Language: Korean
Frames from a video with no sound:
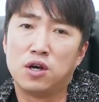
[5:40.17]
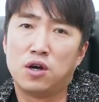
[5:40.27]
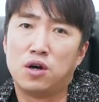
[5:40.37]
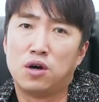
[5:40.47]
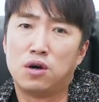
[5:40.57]

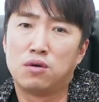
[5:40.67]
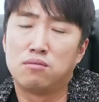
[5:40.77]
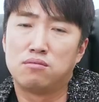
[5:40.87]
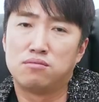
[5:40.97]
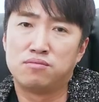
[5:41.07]
어
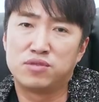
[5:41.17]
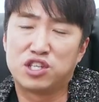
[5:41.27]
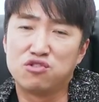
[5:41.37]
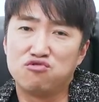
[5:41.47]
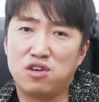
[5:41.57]
음,
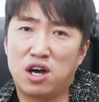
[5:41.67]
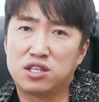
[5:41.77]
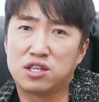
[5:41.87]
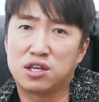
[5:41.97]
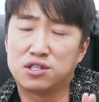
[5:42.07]
진군과
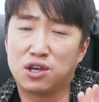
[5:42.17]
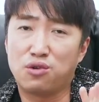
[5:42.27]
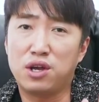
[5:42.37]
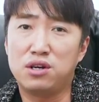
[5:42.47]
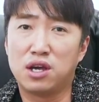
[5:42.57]
이렇게
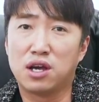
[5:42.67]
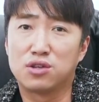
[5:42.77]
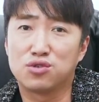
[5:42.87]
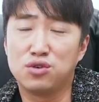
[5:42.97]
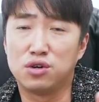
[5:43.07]
꾀를 내
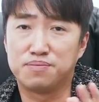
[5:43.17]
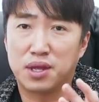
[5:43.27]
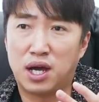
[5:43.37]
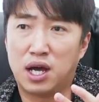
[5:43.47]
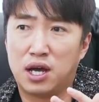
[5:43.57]
가지고
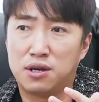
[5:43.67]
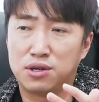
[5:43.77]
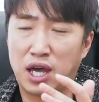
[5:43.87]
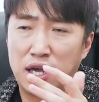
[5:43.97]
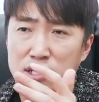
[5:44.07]
아
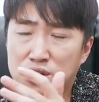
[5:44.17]
야,